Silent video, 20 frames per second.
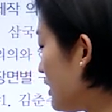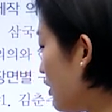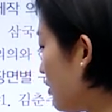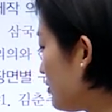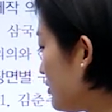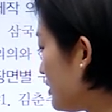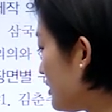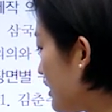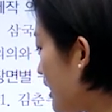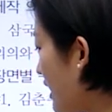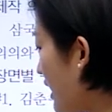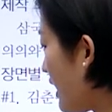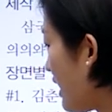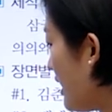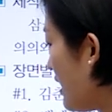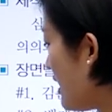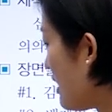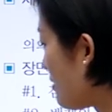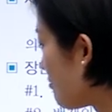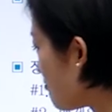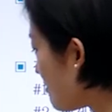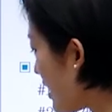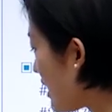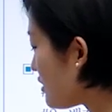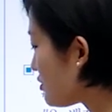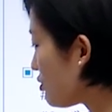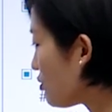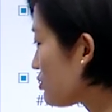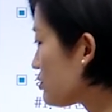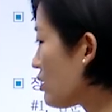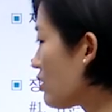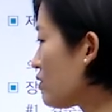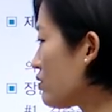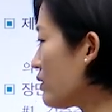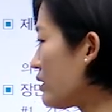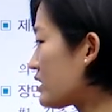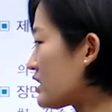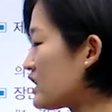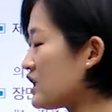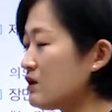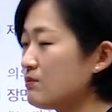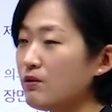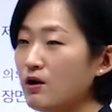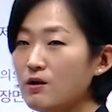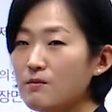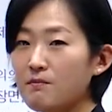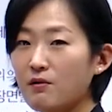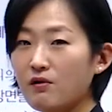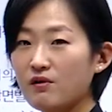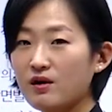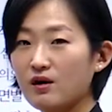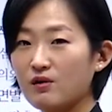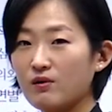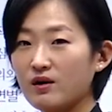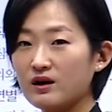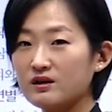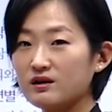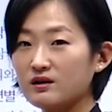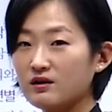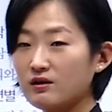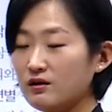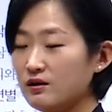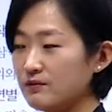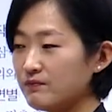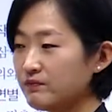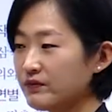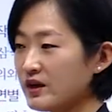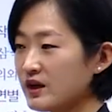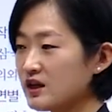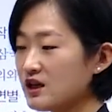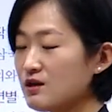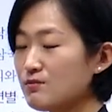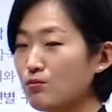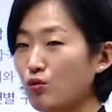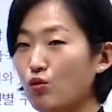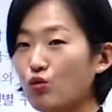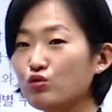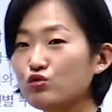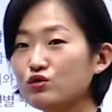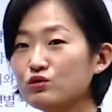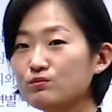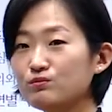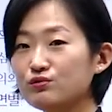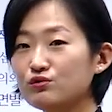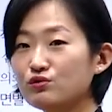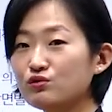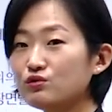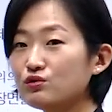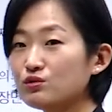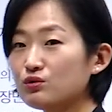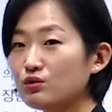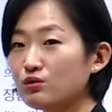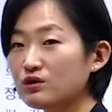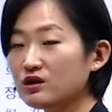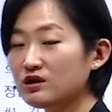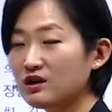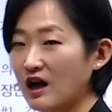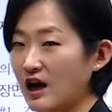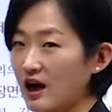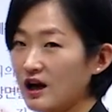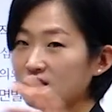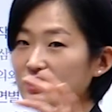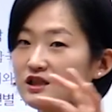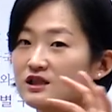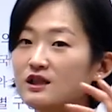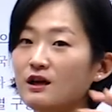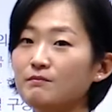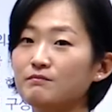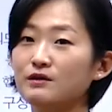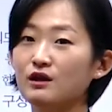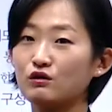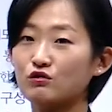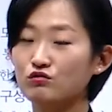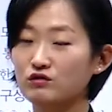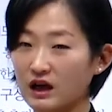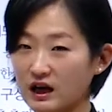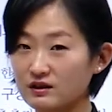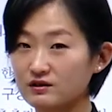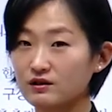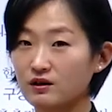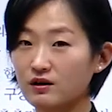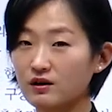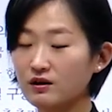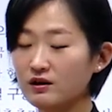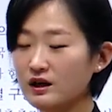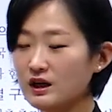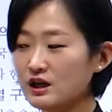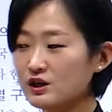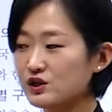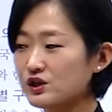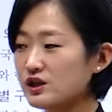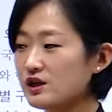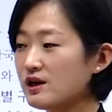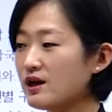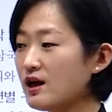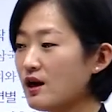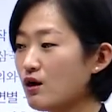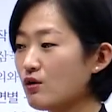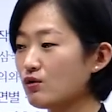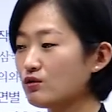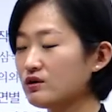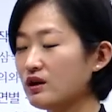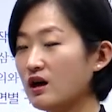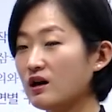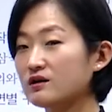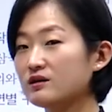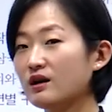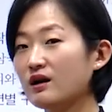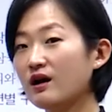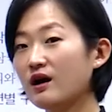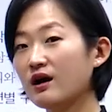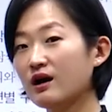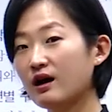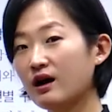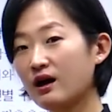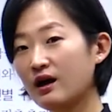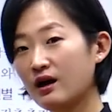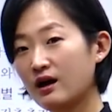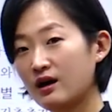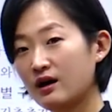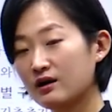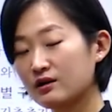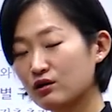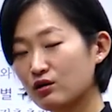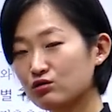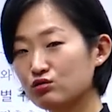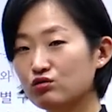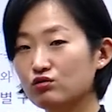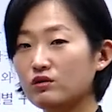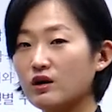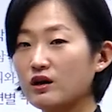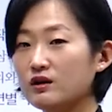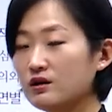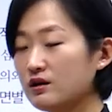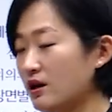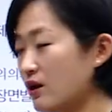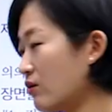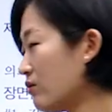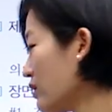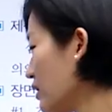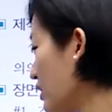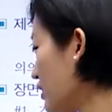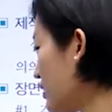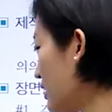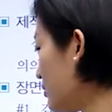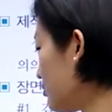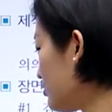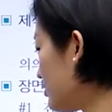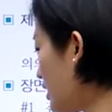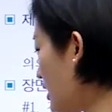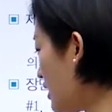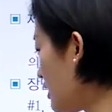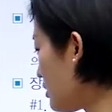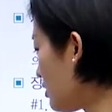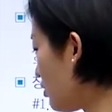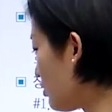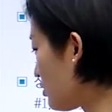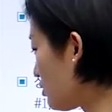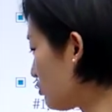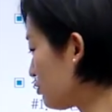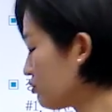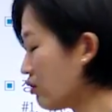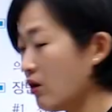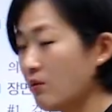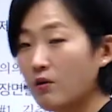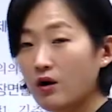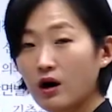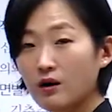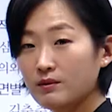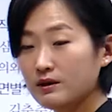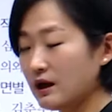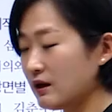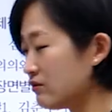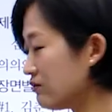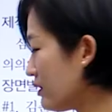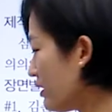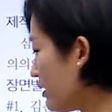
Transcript: 나오는데 매소성과 기벌포라고 하는 건 이 모든 부흥운동이 다 진압되고 나서 신라하고 당나라가 결투를 하는 내용이기 때문에 여기로 넘어가면 안